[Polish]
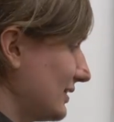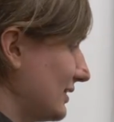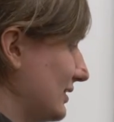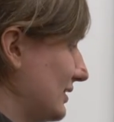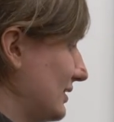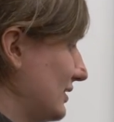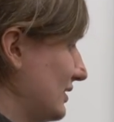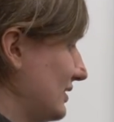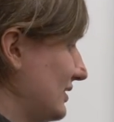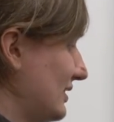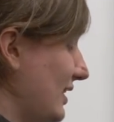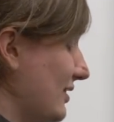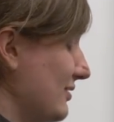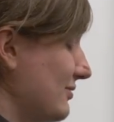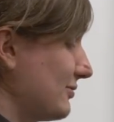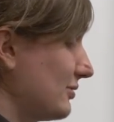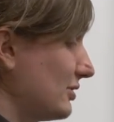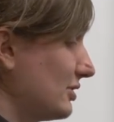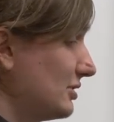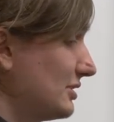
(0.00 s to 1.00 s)
e, na,
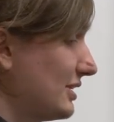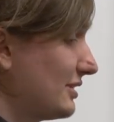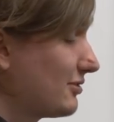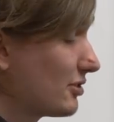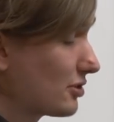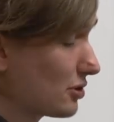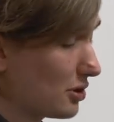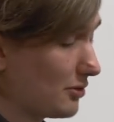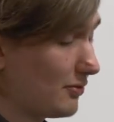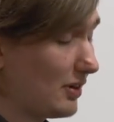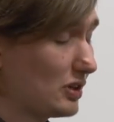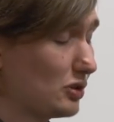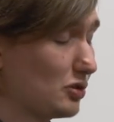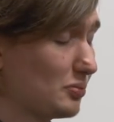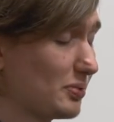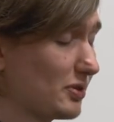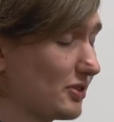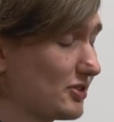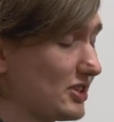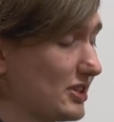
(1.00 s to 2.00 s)
e, na
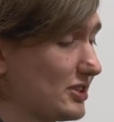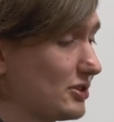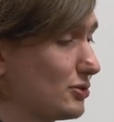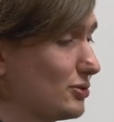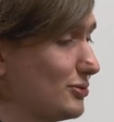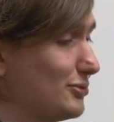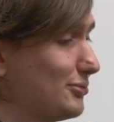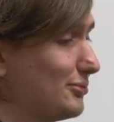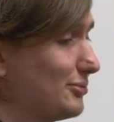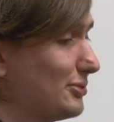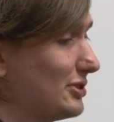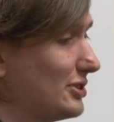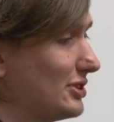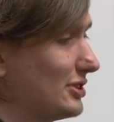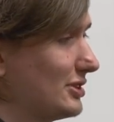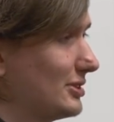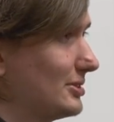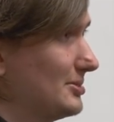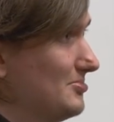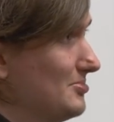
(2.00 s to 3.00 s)
forkowaniu procesów,
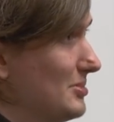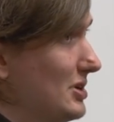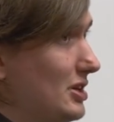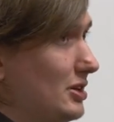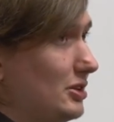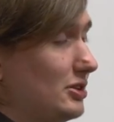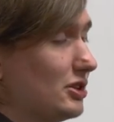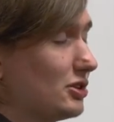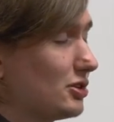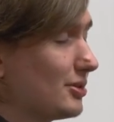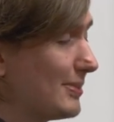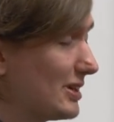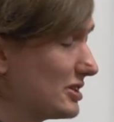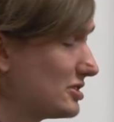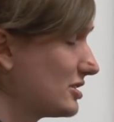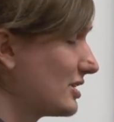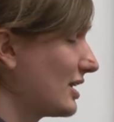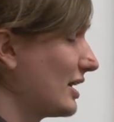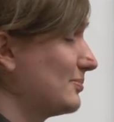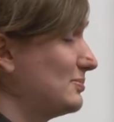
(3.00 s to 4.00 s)
niech to
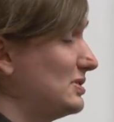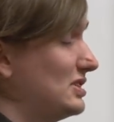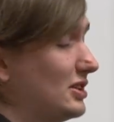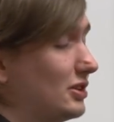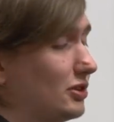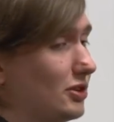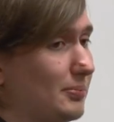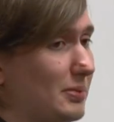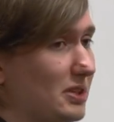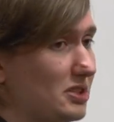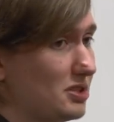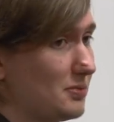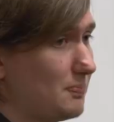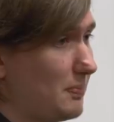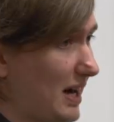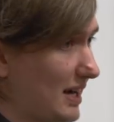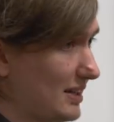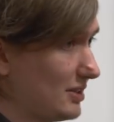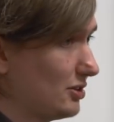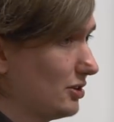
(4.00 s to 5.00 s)
będzie Rabi, niech to będzie
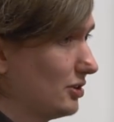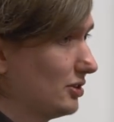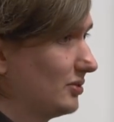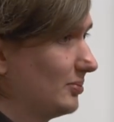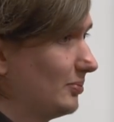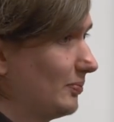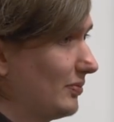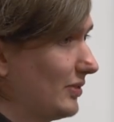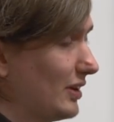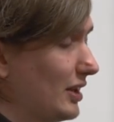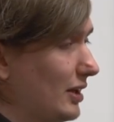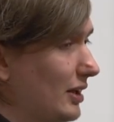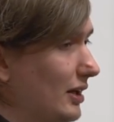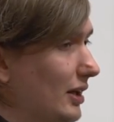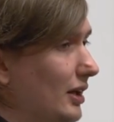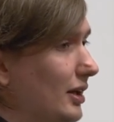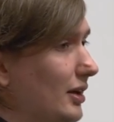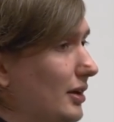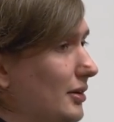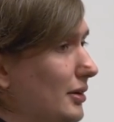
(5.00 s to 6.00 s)
Python,
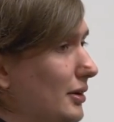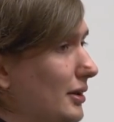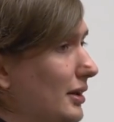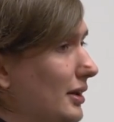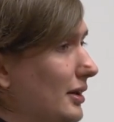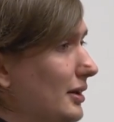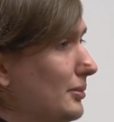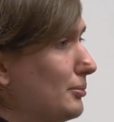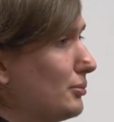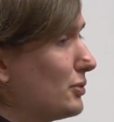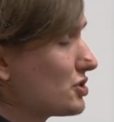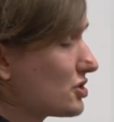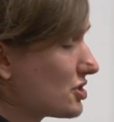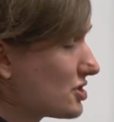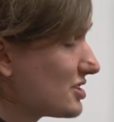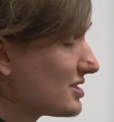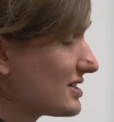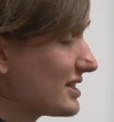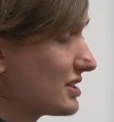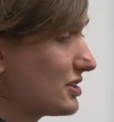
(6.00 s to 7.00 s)
może
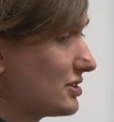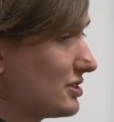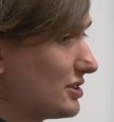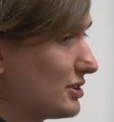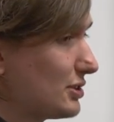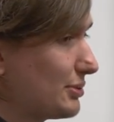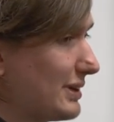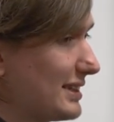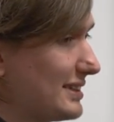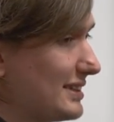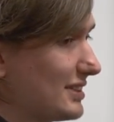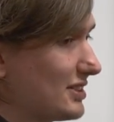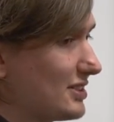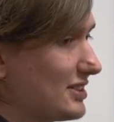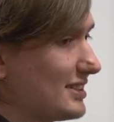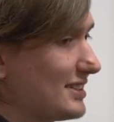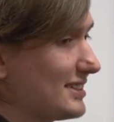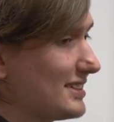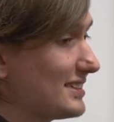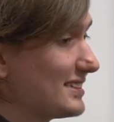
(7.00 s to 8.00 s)
się zdarzyć sytuacja,
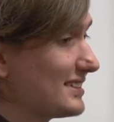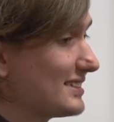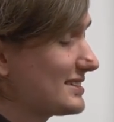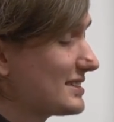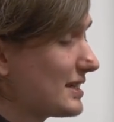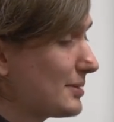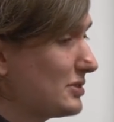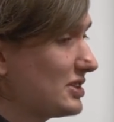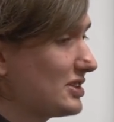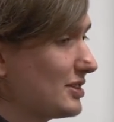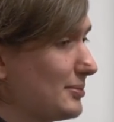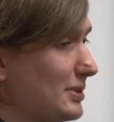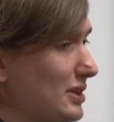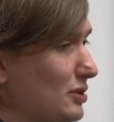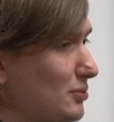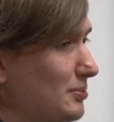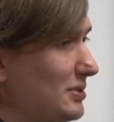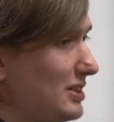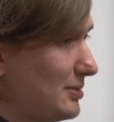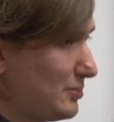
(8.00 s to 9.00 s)
że sami
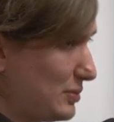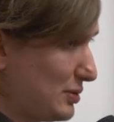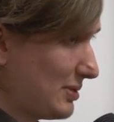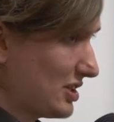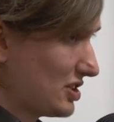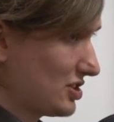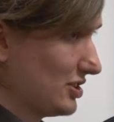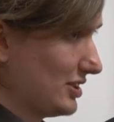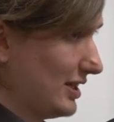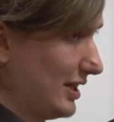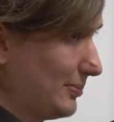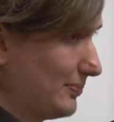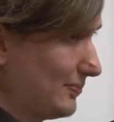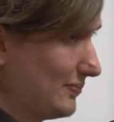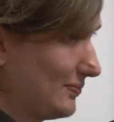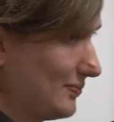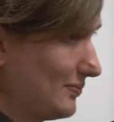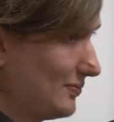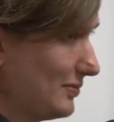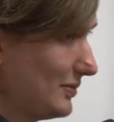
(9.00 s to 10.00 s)
sobie ubijemy maszynę,
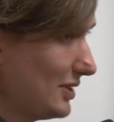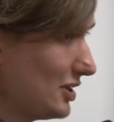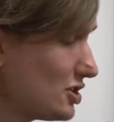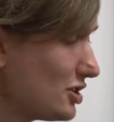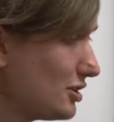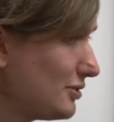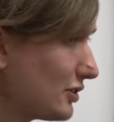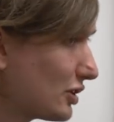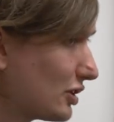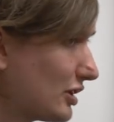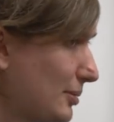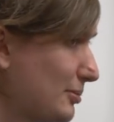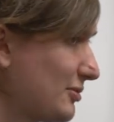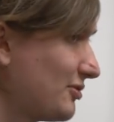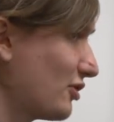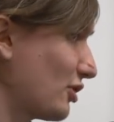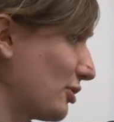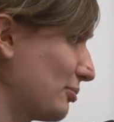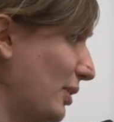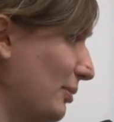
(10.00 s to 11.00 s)
czyli wykonamy
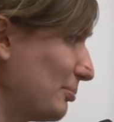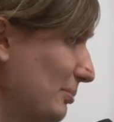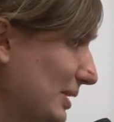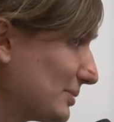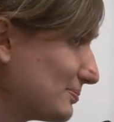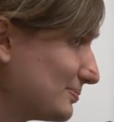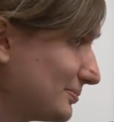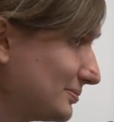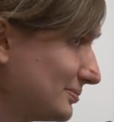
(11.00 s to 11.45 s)
fork bombę.